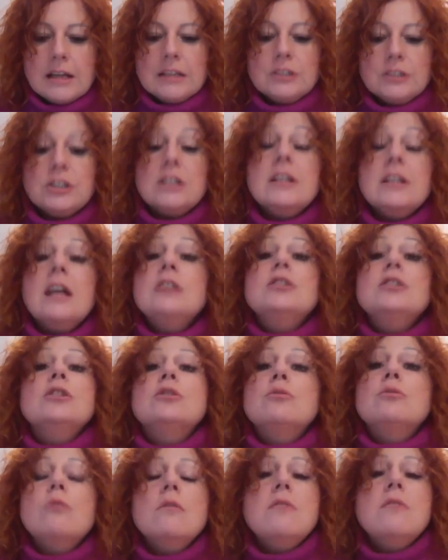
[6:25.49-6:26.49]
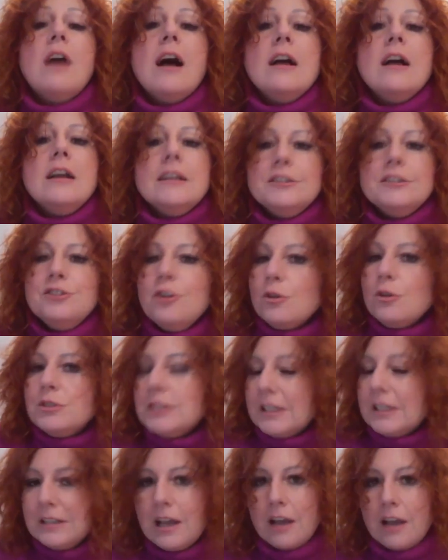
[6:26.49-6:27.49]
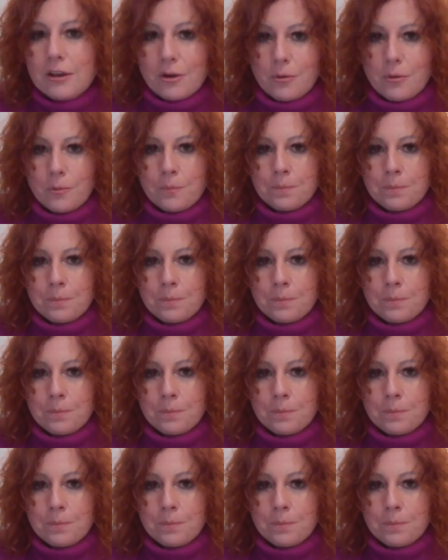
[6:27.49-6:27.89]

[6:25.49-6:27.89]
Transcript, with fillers: że nasze słowa nie oceniają.